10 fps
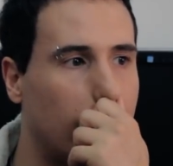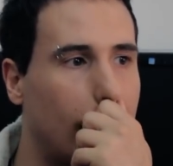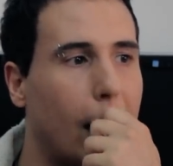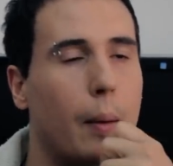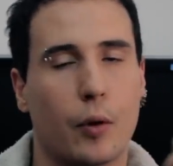
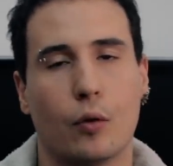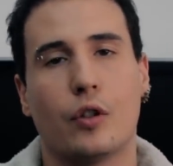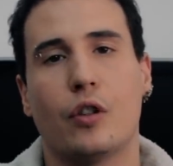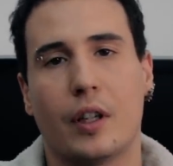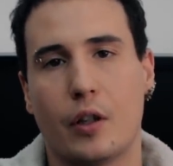nella
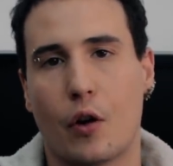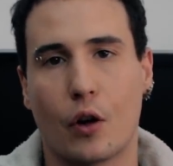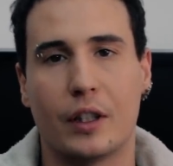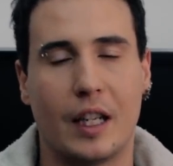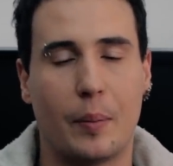produzione di
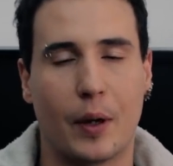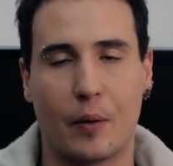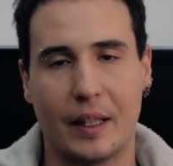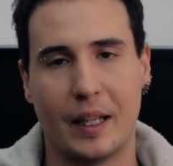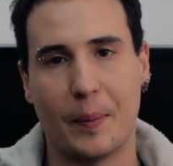Horror Trip,
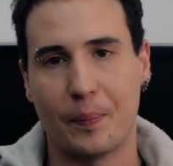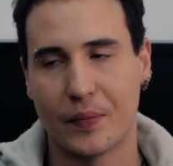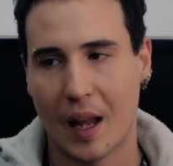quindi